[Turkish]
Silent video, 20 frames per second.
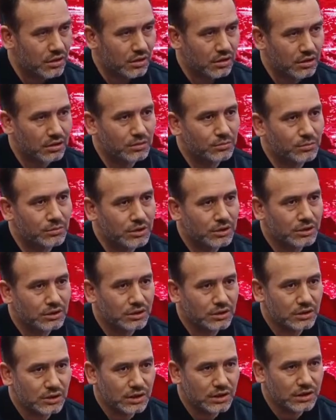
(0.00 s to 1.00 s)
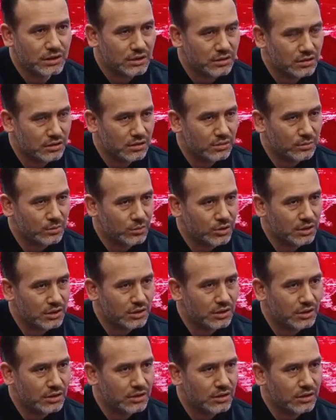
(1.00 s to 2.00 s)
67 yıldan bu yan
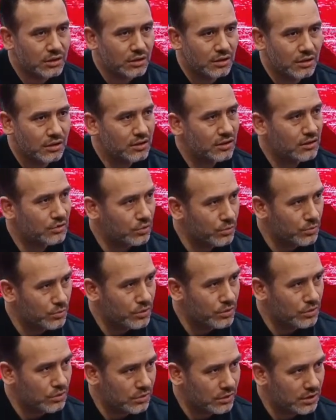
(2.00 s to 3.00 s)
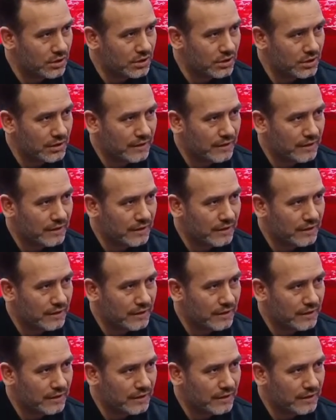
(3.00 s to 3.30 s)
hala sömürüyorlar.